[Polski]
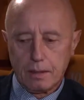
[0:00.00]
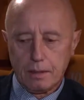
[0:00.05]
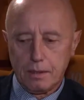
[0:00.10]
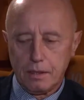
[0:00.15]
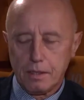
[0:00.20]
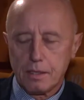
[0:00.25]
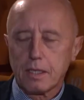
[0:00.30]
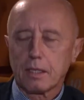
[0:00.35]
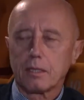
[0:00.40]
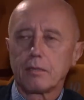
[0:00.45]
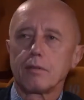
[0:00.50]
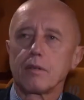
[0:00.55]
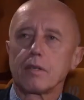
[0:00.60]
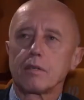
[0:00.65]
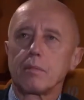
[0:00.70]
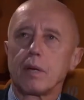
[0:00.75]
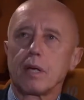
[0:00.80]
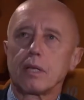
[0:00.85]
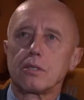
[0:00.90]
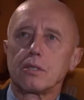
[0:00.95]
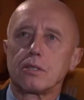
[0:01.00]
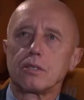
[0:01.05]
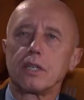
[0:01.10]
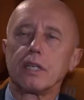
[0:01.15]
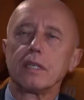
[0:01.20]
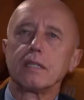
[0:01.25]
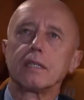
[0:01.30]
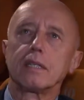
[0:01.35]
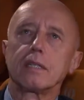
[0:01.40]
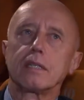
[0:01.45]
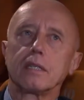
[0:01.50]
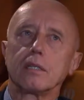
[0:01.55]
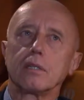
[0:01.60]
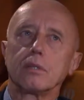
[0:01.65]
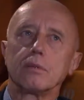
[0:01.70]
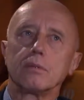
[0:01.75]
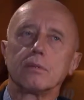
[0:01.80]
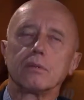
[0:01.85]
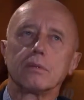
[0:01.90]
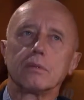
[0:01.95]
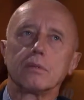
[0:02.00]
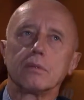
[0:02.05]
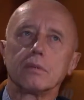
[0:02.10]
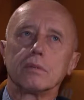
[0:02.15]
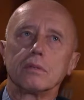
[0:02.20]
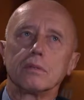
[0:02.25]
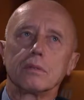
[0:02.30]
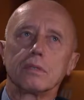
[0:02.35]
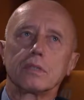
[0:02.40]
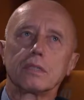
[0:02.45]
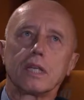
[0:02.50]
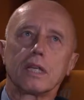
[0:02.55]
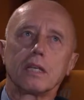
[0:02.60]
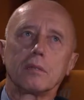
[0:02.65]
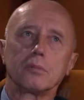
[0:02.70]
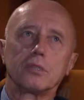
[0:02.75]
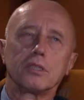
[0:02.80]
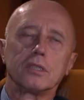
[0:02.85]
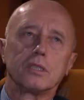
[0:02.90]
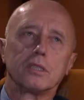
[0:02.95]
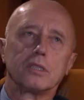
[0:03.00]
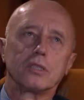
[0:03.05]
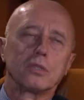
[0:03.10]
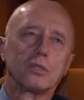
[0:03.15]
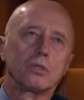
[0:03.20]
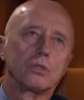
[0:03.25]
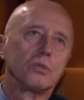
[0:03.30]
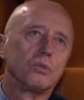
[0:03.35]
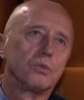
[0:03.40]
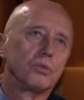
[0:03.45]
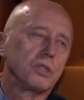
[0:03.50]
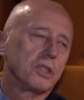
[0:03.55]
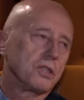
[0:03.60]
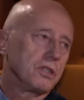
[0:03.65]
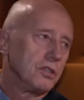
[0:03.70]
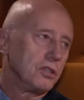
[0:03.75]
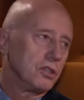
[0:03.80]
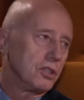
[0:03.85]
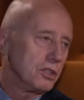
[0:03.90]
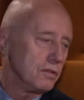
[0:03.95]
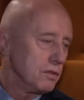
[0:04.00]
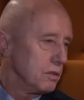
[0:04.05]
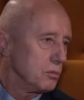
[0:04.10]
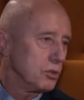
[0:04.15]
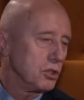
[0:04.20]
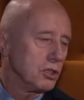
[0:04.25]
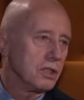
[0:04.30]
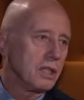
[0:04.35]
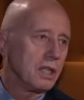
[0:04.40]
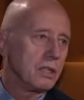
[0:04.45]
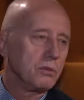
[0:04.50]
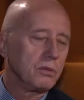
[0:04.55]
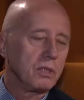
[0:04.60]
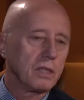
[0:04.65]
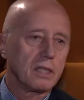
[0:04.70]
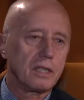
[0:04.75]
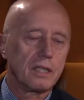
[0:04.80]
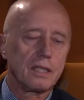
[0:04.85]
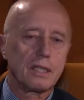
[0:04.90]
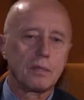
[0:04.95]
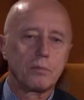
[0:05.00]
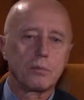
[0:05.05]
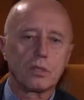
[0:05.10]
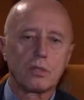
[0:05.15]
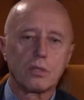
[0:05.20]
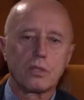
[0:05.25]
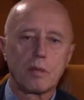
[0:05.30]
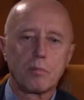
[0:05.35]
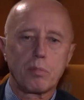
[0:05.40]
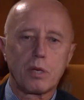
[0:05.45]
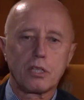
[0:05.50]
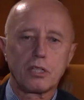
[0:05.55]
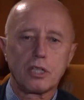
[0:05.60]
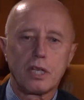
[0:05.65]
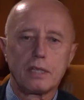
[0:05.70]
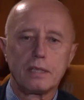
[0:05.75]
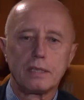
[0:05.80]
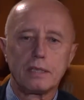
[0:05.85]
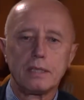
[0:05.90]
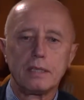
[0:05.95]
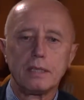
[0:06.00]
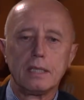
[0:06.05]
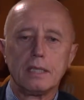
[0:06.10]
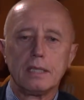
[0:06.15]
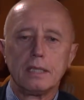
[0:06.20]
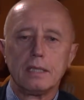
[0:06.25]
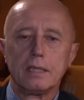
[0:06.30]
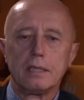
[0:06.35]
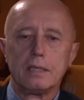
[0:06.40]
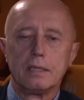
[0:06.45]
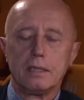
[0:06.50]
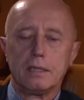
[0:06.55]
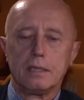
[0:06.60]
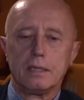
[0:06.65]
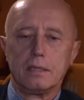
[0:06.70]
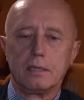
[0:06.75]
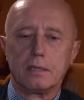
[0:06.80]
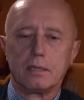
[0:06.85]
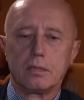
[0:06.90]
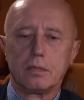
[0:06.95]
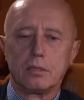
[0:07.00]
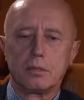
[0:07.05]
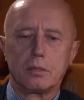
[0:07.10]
Inicjatywa jest bardzo cenna. Ja y, staram się co roku uczestniczyć w tym czytaniu. Jak jestem tylko zapraszany, y, ten